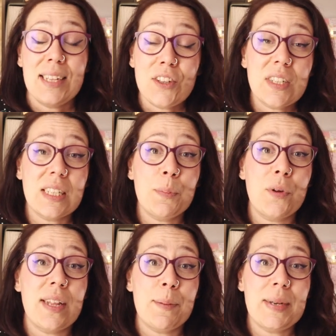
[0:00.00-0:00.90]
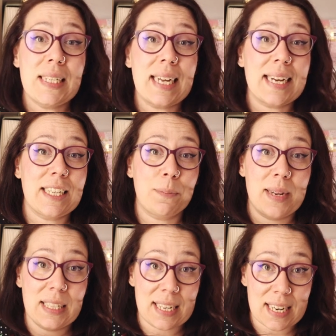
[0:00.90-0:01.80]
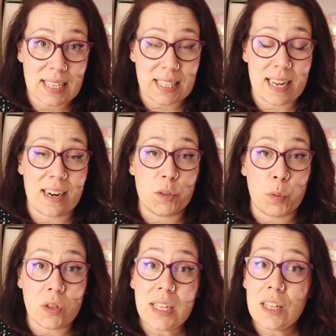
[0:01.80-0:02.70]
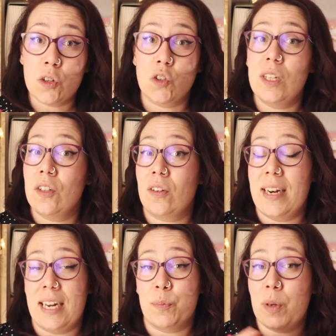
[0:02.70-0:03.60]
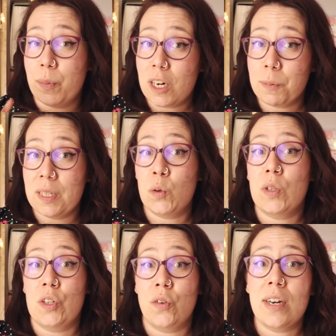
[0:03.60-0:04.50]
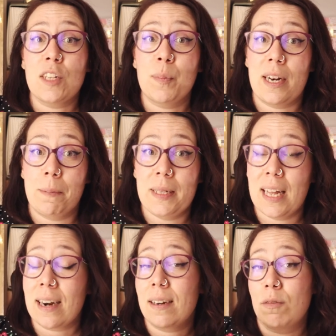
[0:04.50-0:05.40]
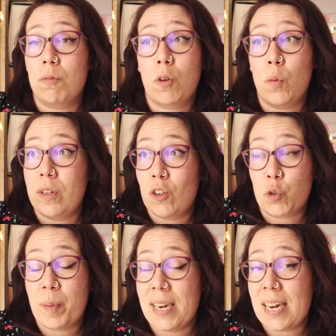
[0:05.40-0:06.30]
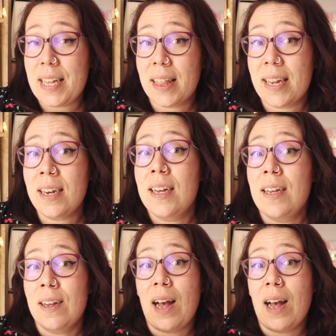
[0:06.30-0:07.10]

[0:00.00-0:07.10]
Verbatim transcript: Todo este tipo de mensajes van a tener que ser respondidos dentro de las primeras 24 horas para evitar que nos penalicen